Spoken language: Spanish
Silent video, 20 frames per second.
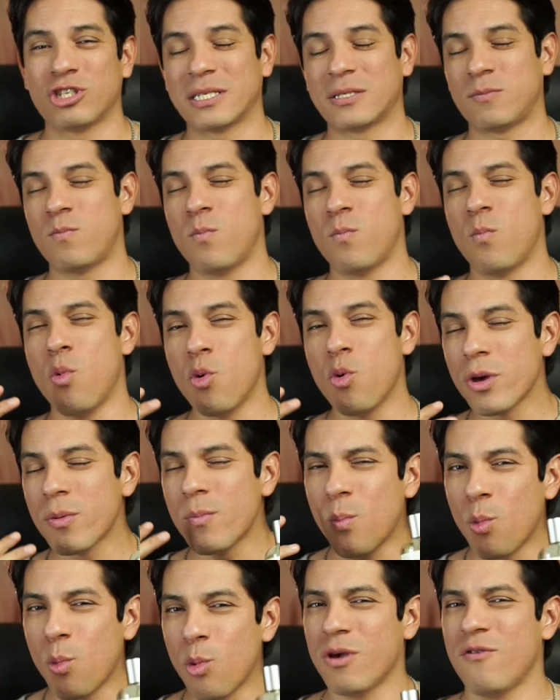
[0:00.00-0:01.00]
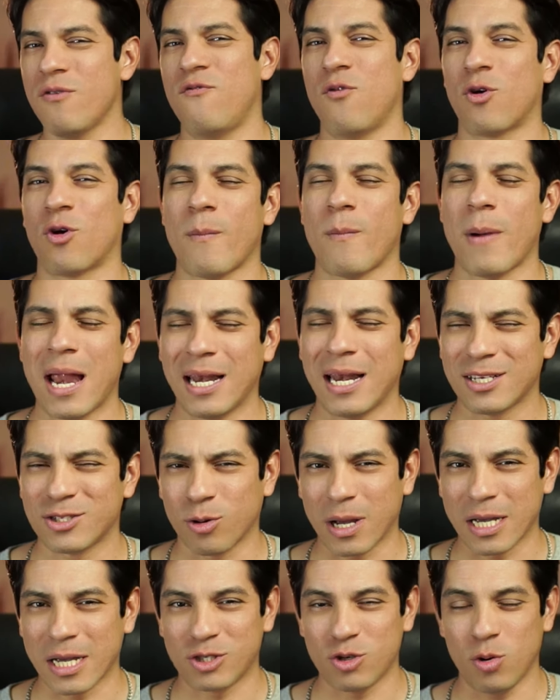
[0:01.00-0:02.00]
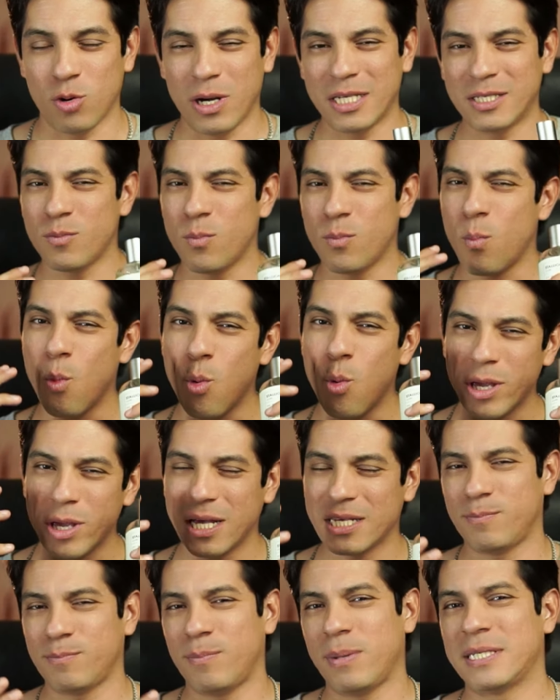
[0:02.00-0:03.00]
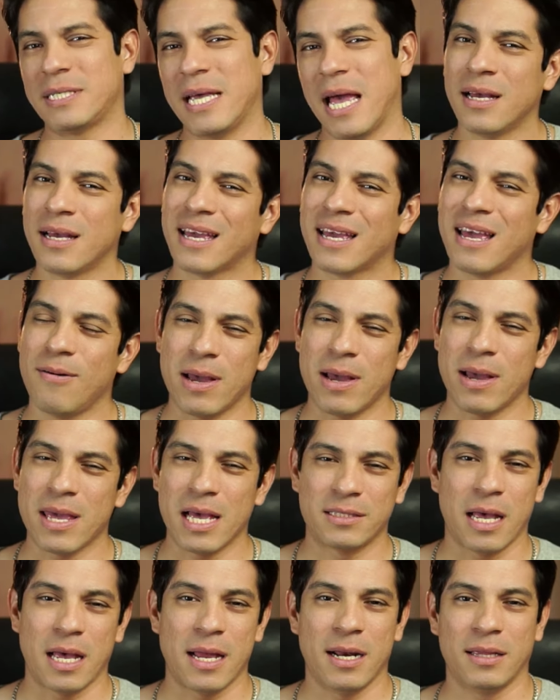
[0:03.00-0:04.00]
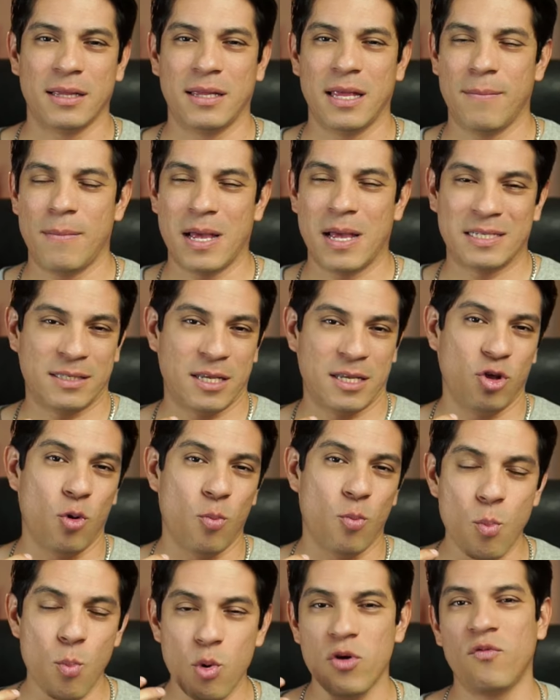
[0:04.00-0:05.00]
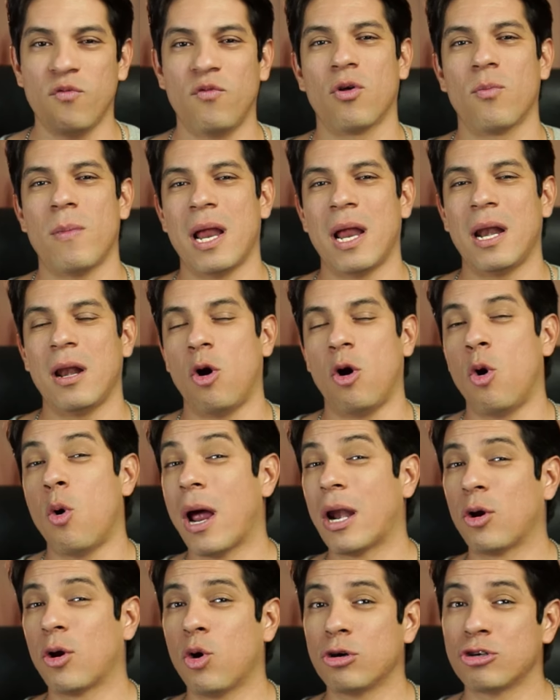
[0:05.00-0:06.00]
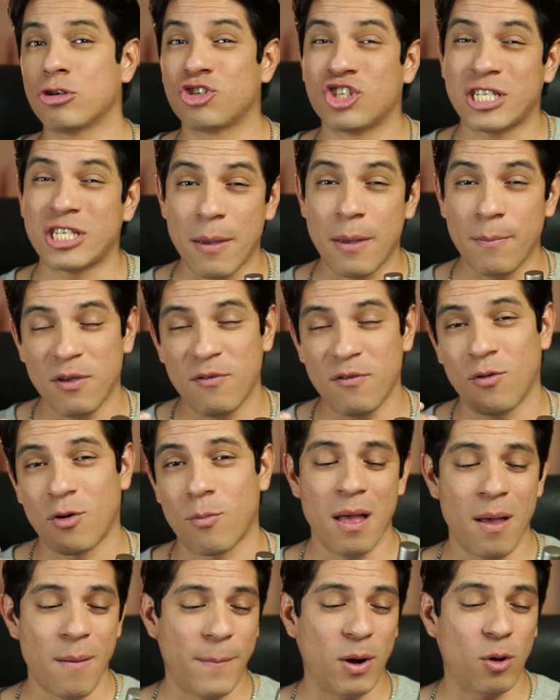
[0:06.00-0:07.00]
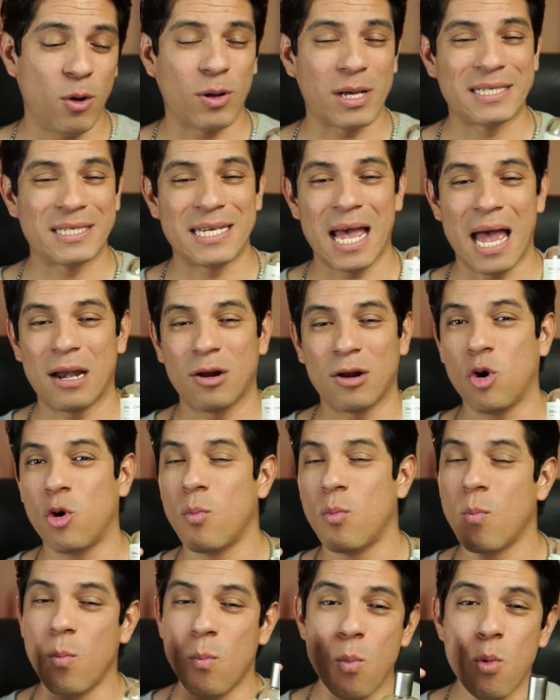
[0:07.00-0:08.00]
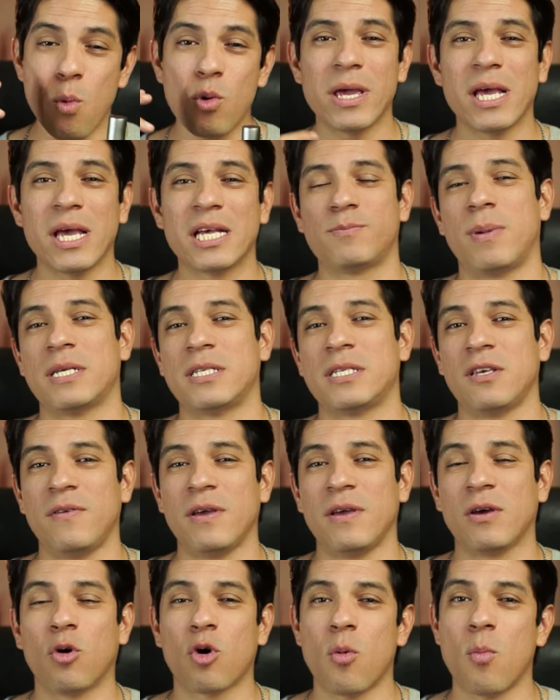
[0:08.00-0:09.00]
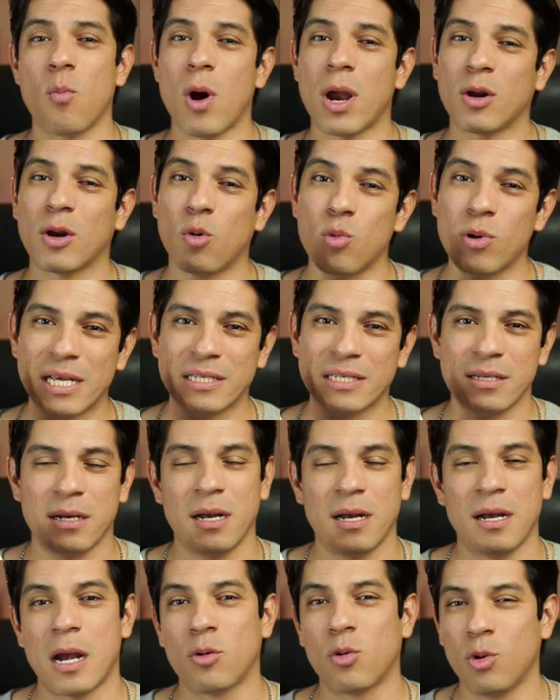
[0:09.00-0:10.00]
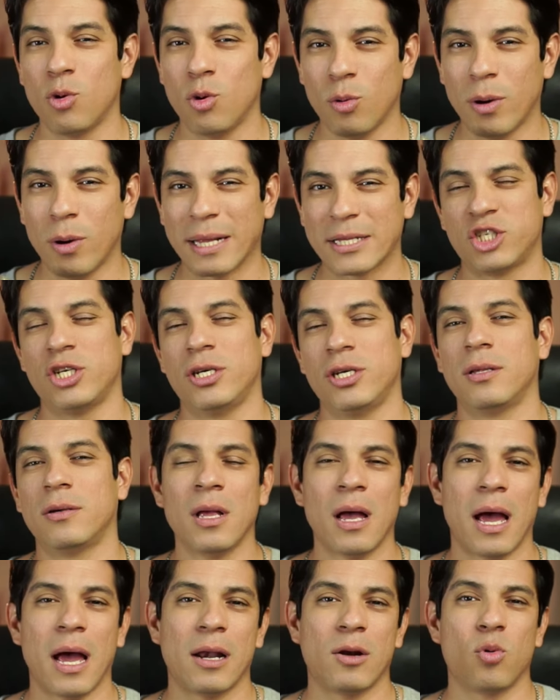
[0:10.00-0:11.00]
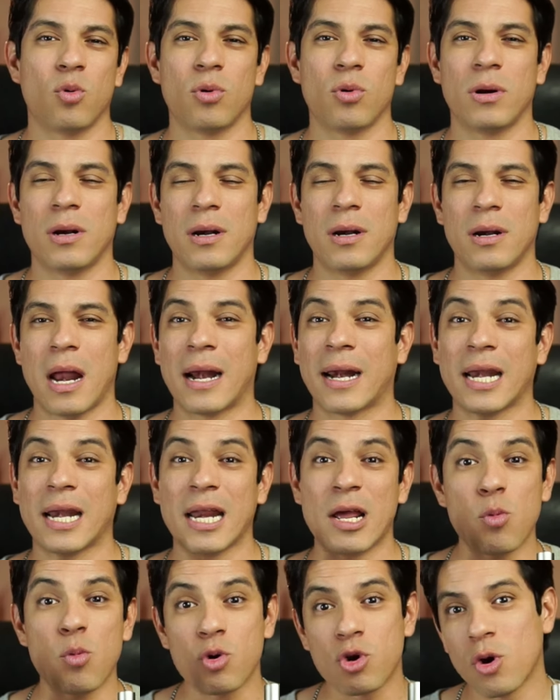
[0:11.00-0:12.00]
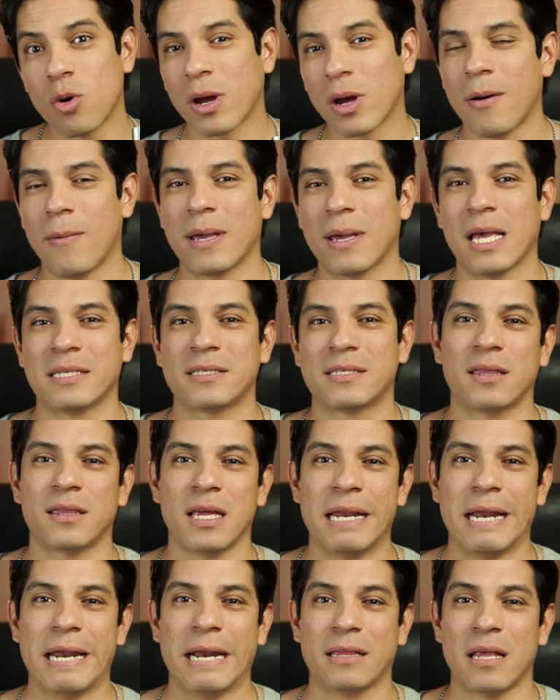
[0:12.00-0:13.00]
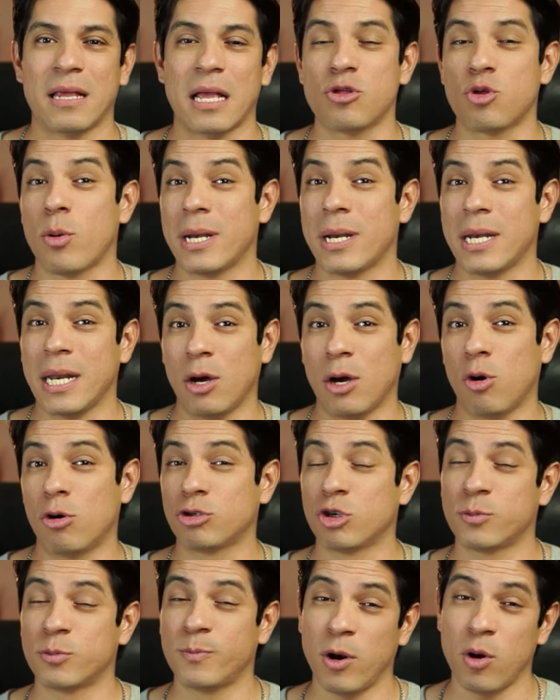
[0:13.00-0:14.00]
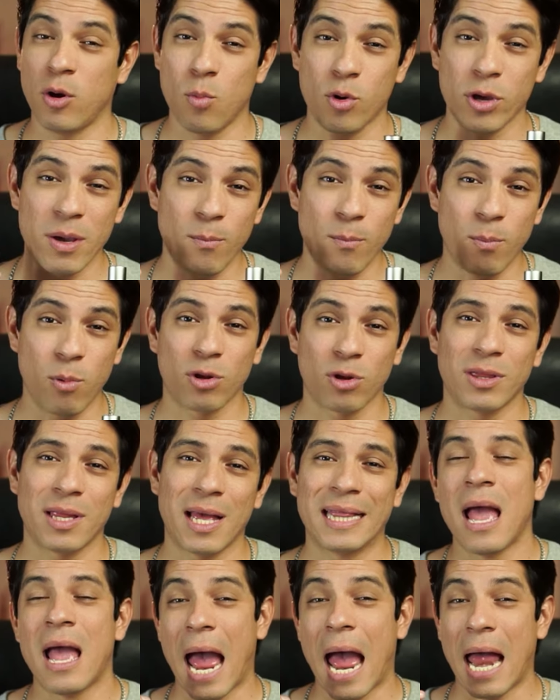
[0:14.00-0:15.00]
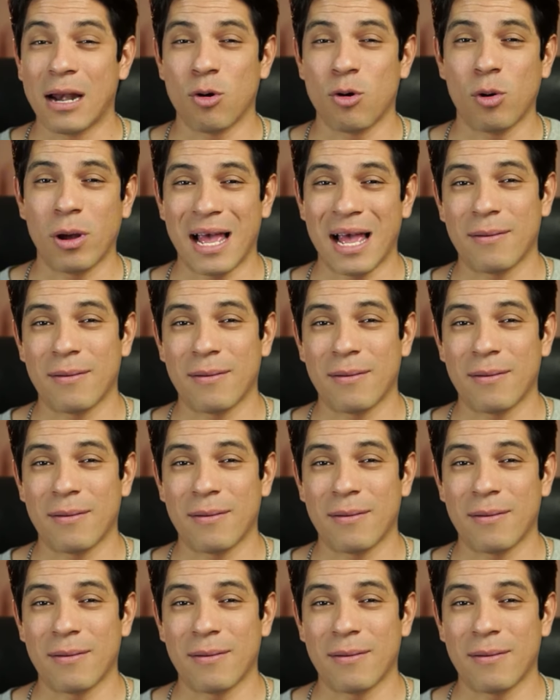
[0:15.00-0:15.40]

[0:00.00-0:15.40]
muy, muy formales, ocasiones muy especiales, que vayas a irte vestido muy muy formal o algo semi-formal, pero que sea algo muy específico, como alguna cena en algún lugar chido, alguna reunión que vayas a tener, tanto de negocios, pero muy importante. Algo que